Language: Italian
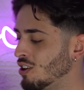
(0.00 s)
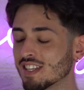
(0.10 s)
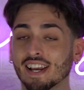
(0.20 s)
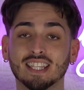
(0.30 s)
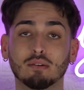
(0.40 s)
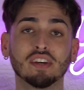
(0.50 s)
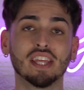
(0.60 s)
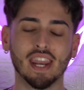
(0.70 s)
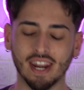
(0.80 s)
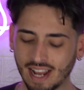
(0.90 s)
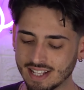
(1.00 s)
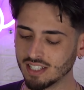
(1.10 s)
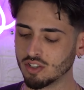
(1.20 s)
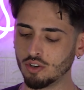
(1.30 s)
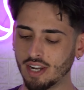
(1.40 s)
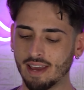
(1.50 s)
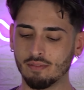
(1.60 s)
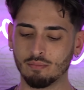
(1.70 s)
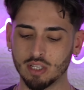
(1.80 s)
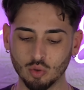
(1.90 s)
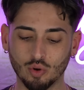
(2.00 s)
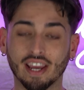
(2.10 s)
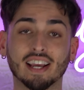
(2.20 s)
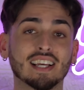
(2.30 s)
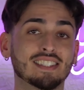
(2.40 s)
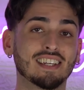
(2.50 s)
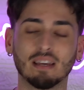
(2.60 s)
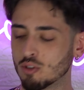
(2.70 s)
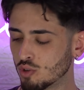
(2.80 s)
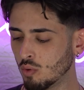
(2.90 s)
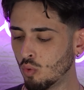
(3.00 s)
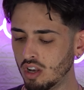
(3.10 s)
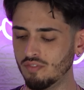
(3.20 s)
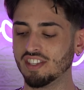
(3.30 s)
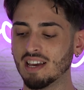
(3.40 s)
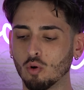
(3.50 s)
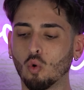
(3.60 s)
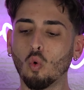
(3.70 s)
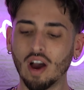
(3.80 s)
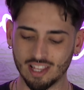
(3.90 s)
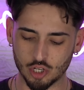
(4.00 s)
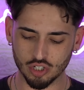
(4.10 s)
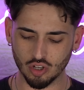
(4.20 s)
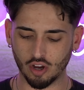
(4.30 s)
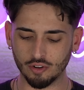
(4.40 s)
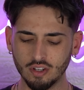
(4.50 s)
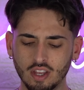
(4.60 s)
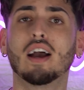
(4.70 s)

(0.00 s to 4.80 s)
cosa che andiamo a vedere ragazzi sono le misure, classiche misure wall, vediamo quali ci sono.